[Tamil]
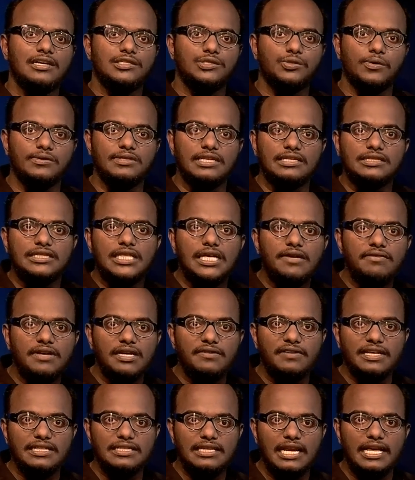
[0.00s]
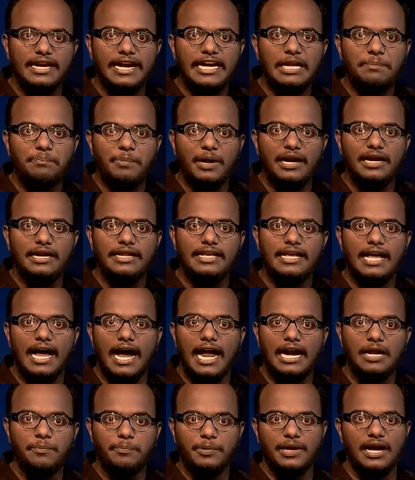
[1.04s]
ஸோ இந்த தீவிரவாதிகளை ரெடி பண்ணி
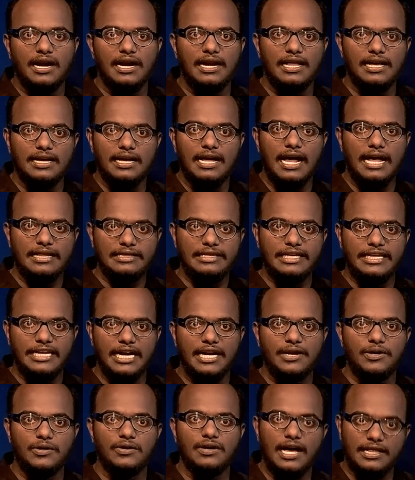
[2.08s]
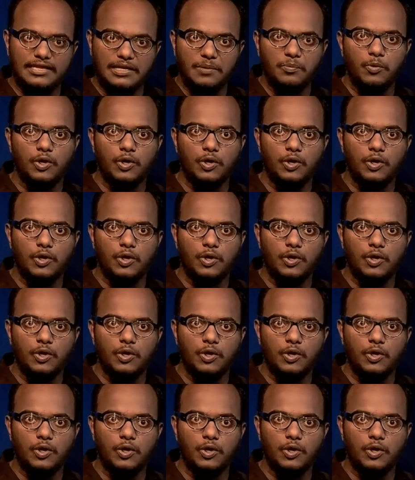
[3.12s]
அனுப்புகிறாங்களே அந்த இடம் அந்த